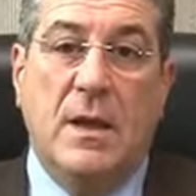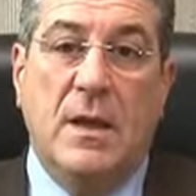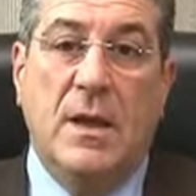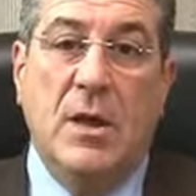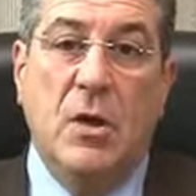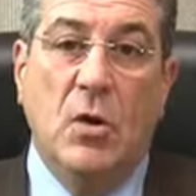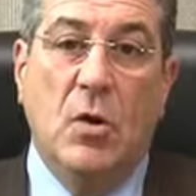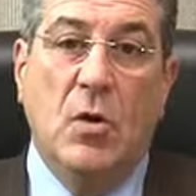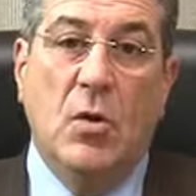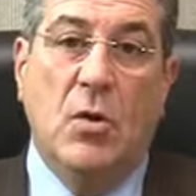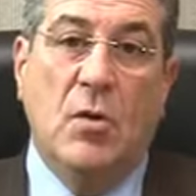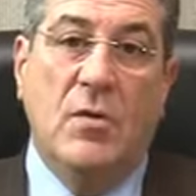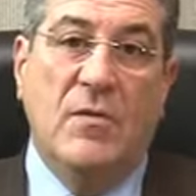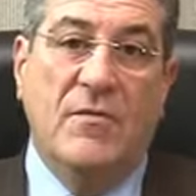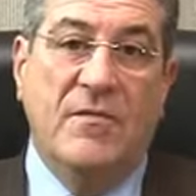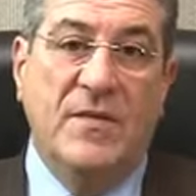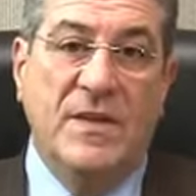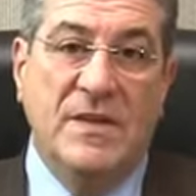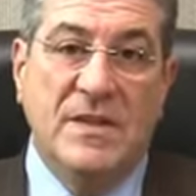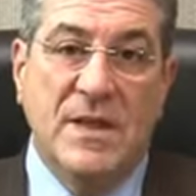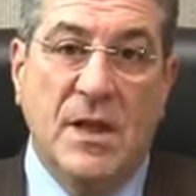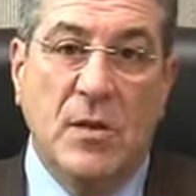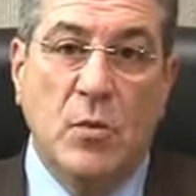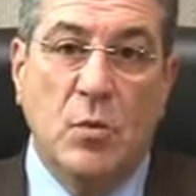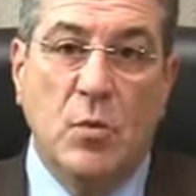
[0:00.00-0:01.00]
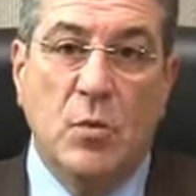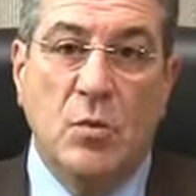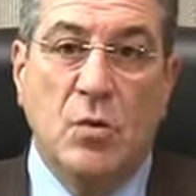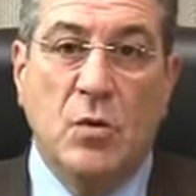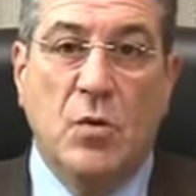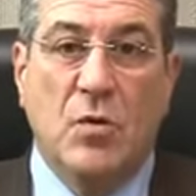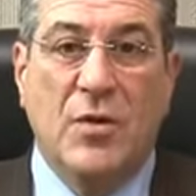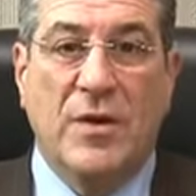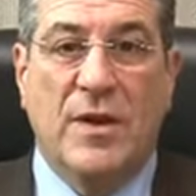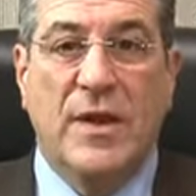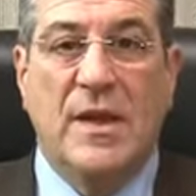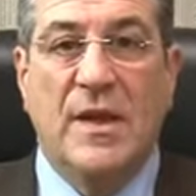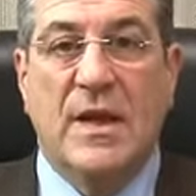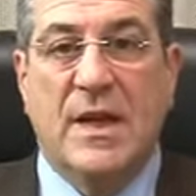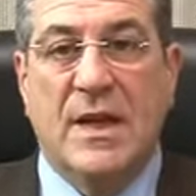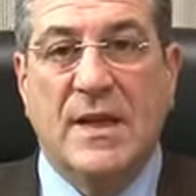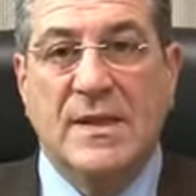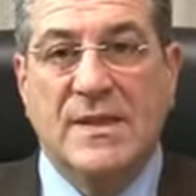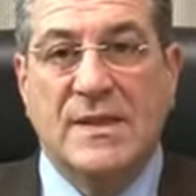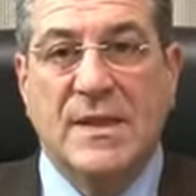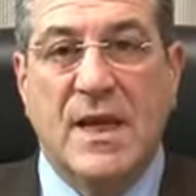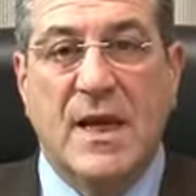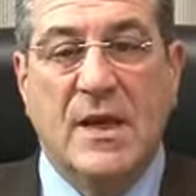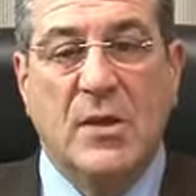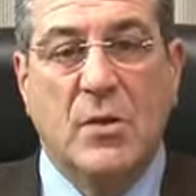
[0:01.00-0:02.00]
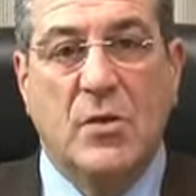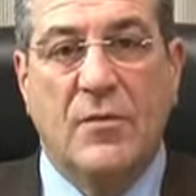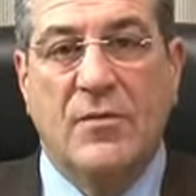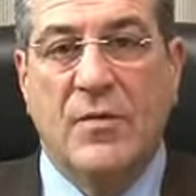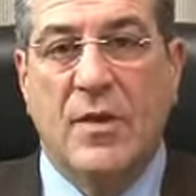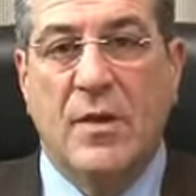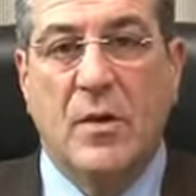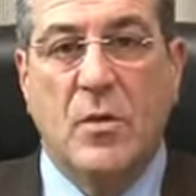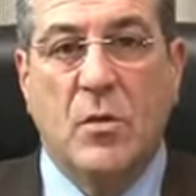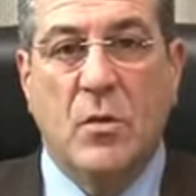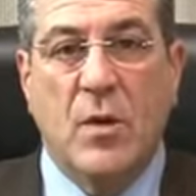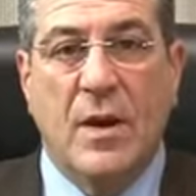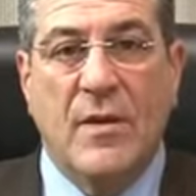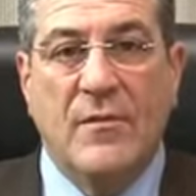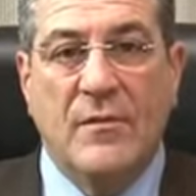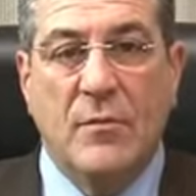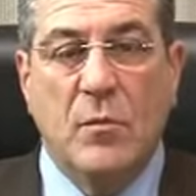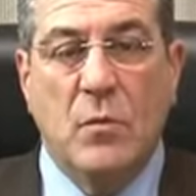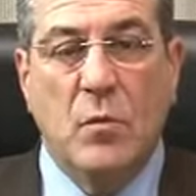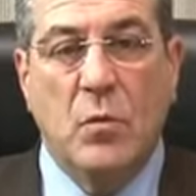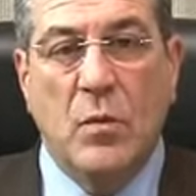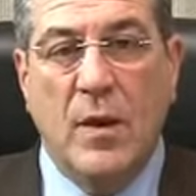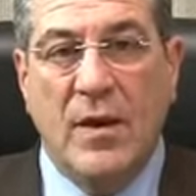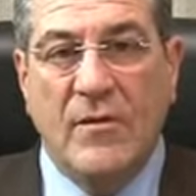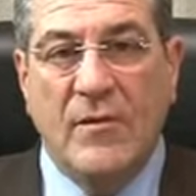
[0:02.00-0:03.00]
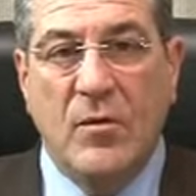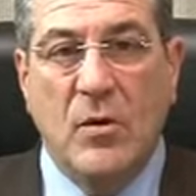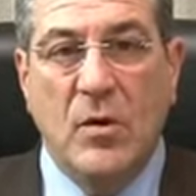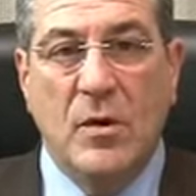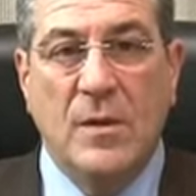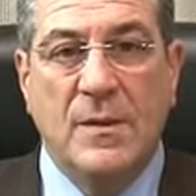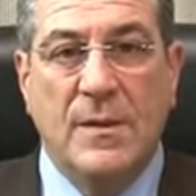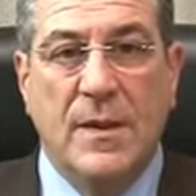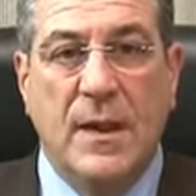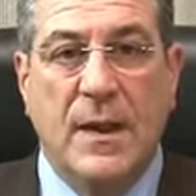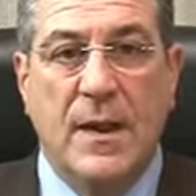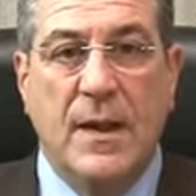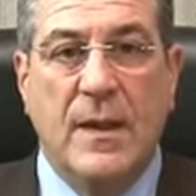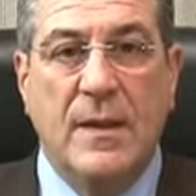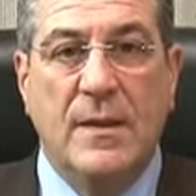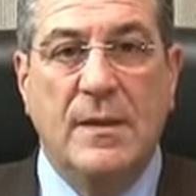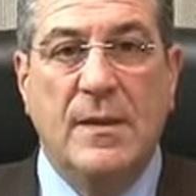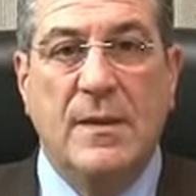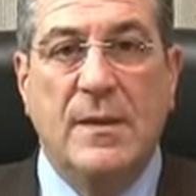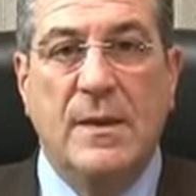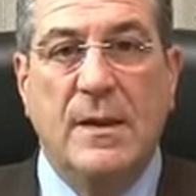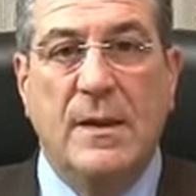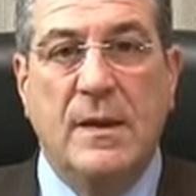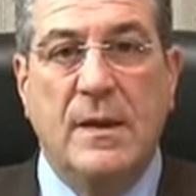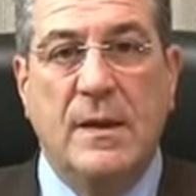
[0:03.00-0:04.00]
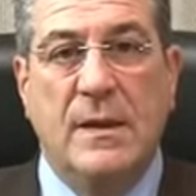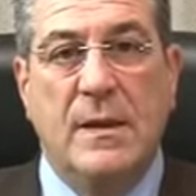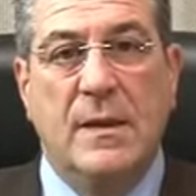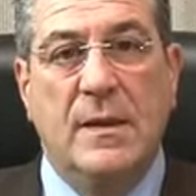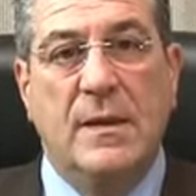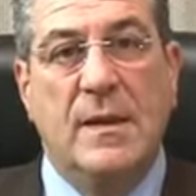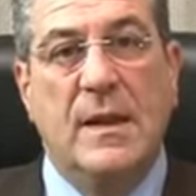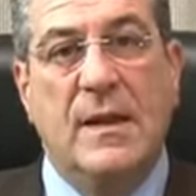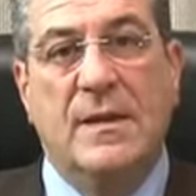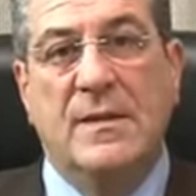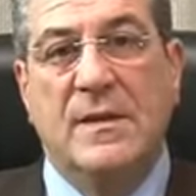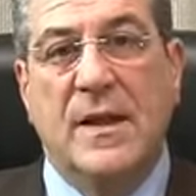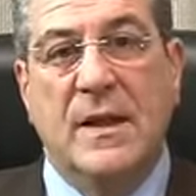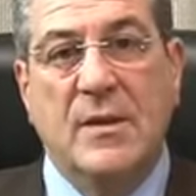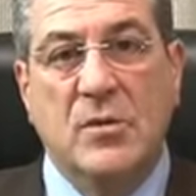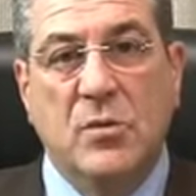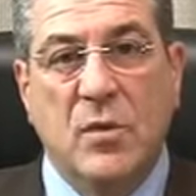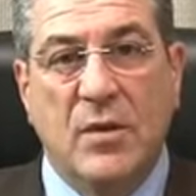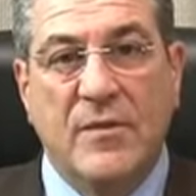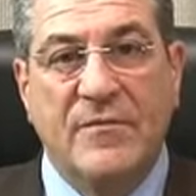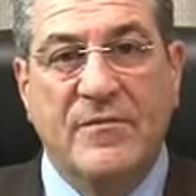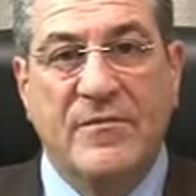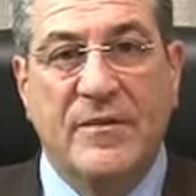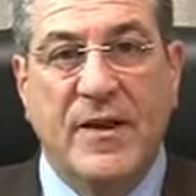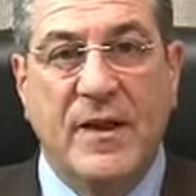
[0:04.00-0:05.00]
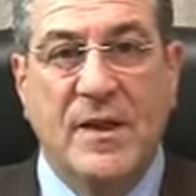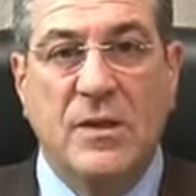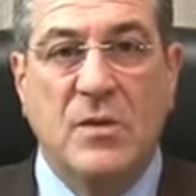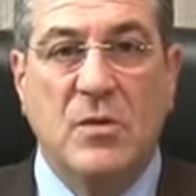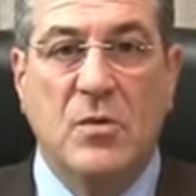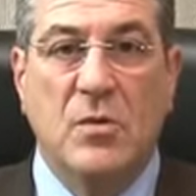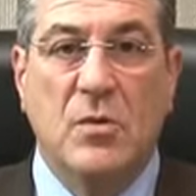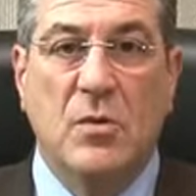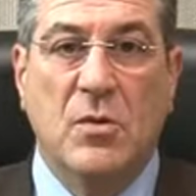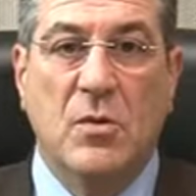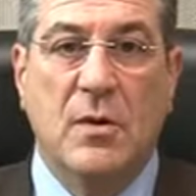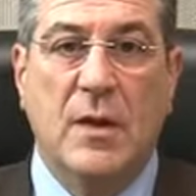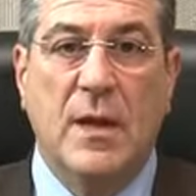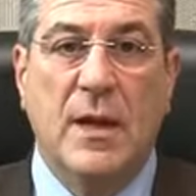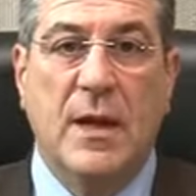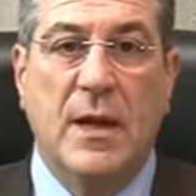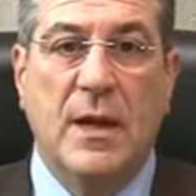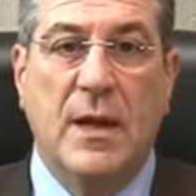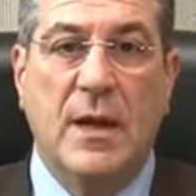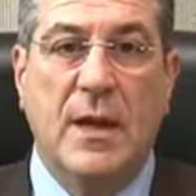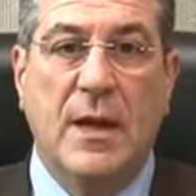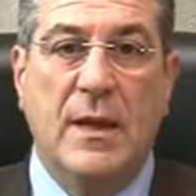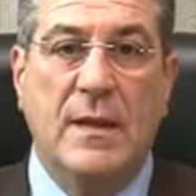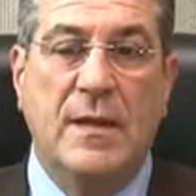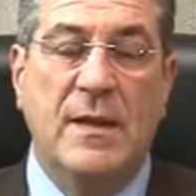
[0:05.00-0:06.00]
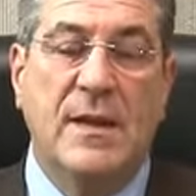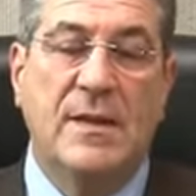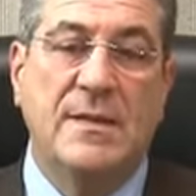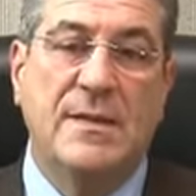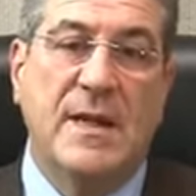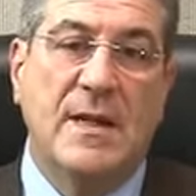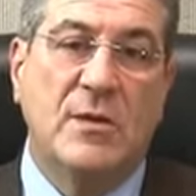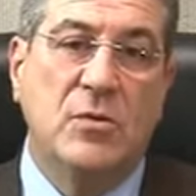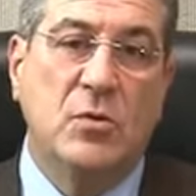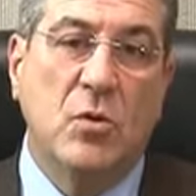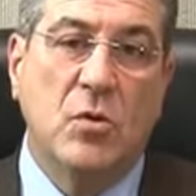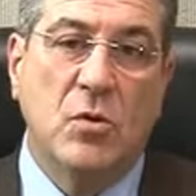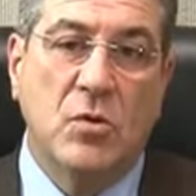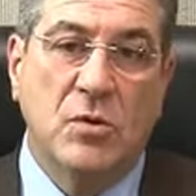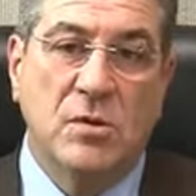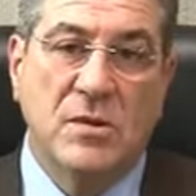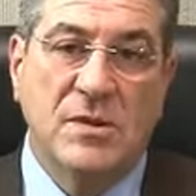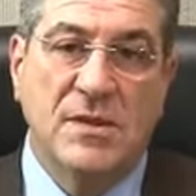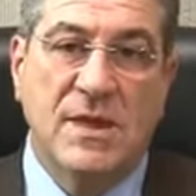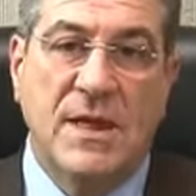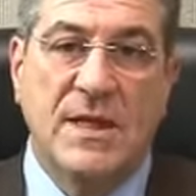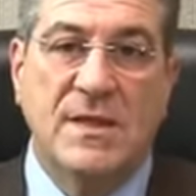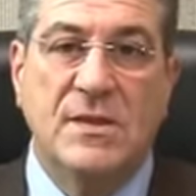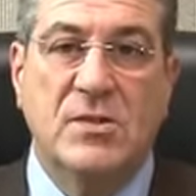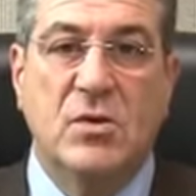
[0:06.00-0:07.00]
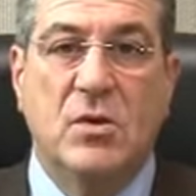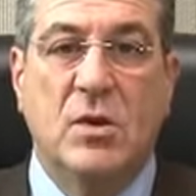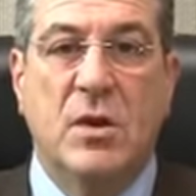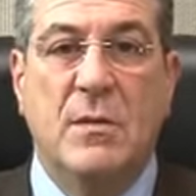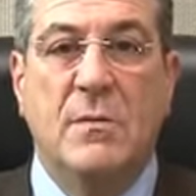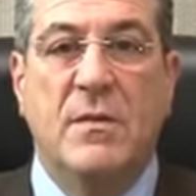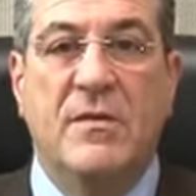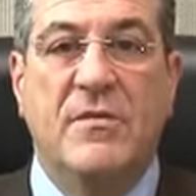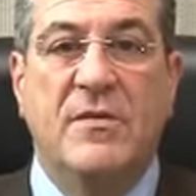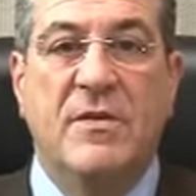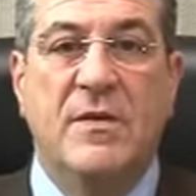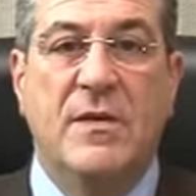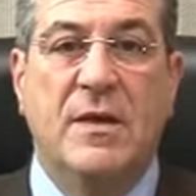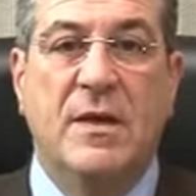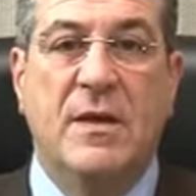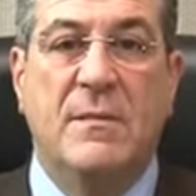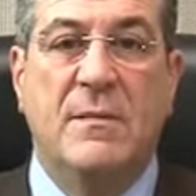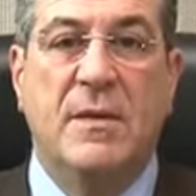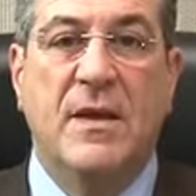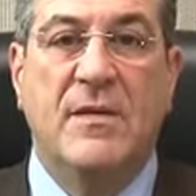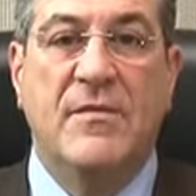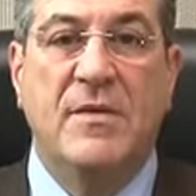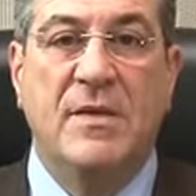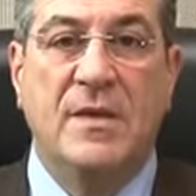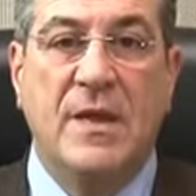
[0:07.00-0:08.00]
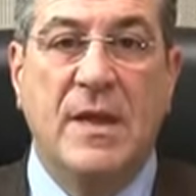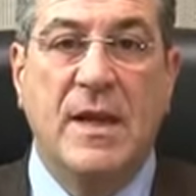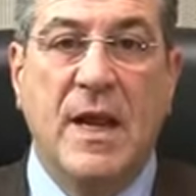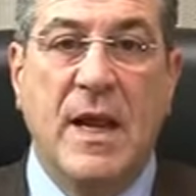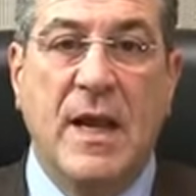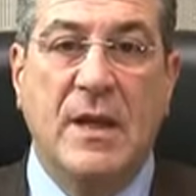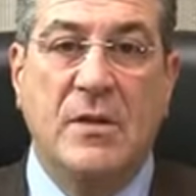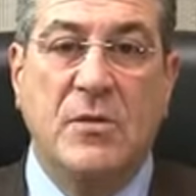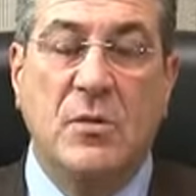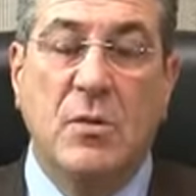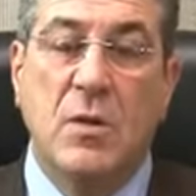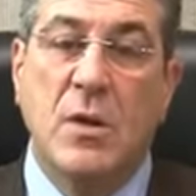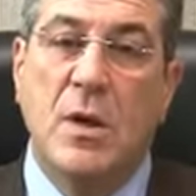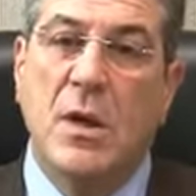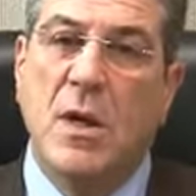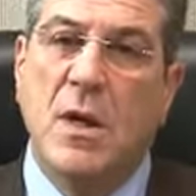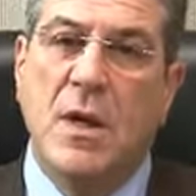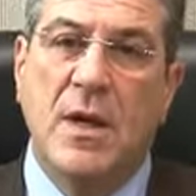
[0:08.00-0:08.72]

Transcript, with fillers: Io vi saluto ringraziandovi ancora una volta di, del tanto affetto e del tanto consenso che mi, che mi, avete dato,